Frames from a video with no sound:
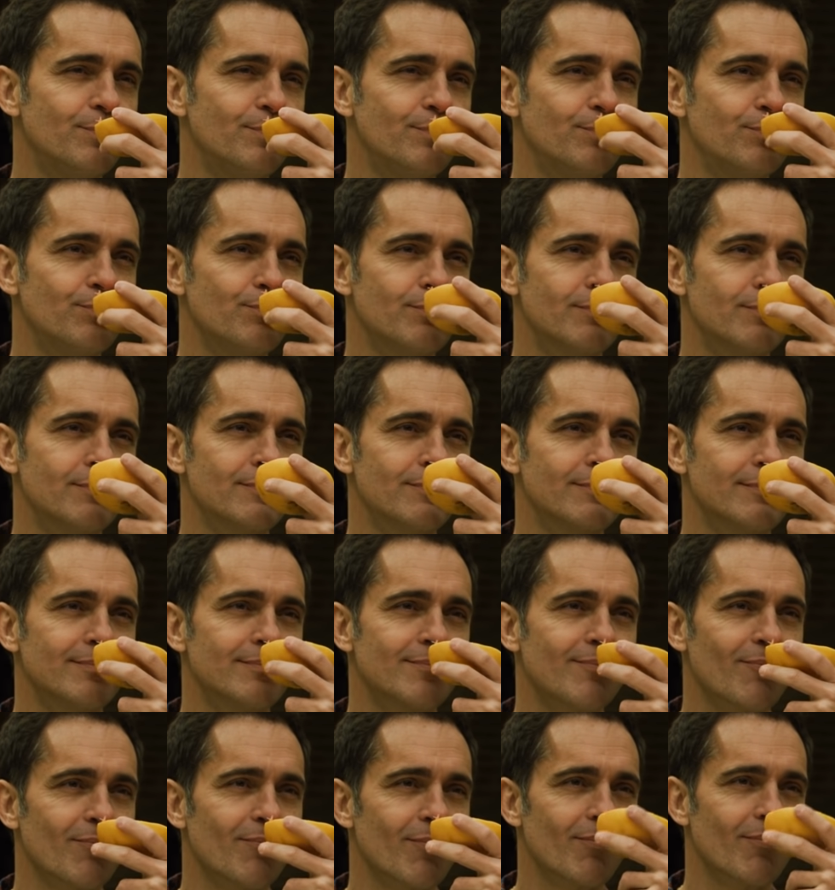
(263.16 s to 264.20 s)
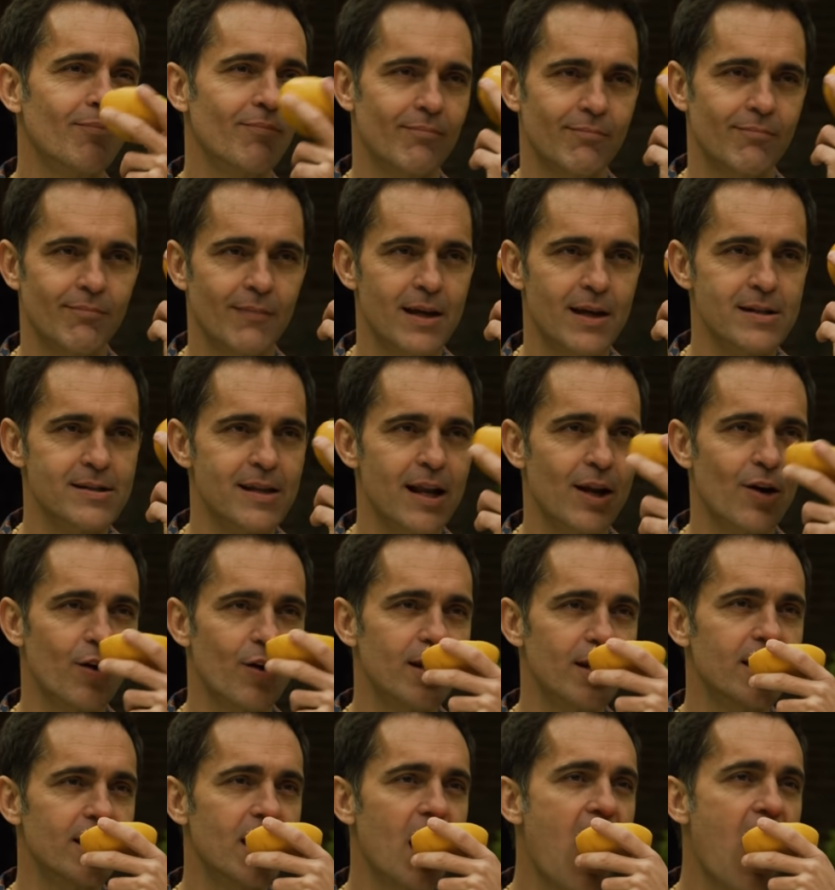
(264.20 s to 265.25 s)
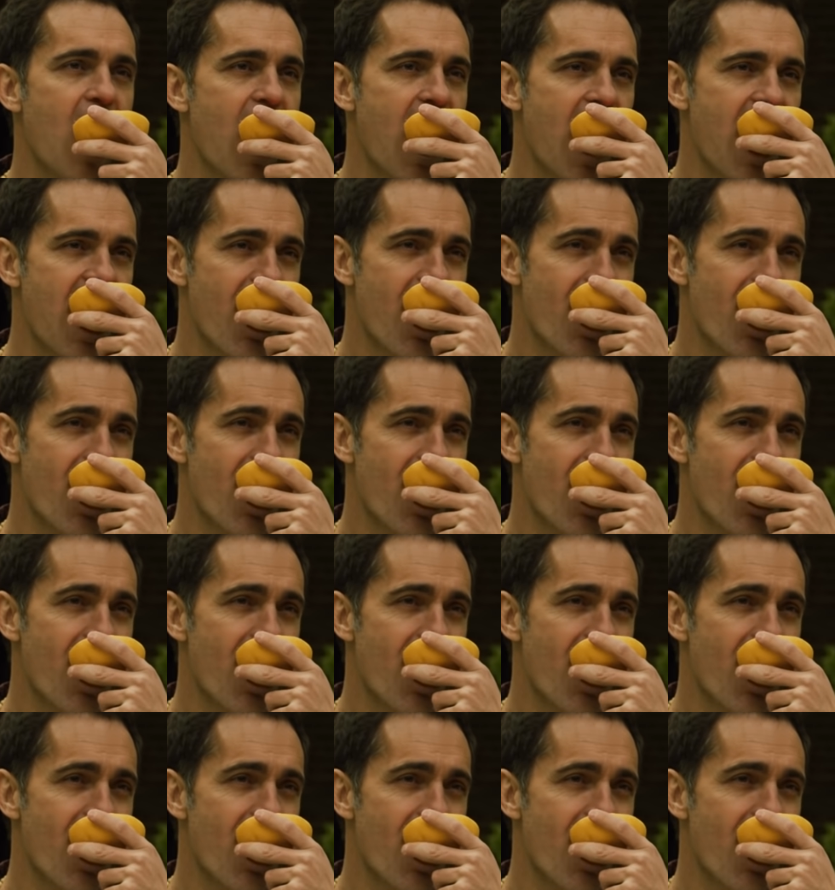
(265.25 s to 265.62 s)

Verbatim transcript: sie auf und auf wessen Seite wird sie stehen?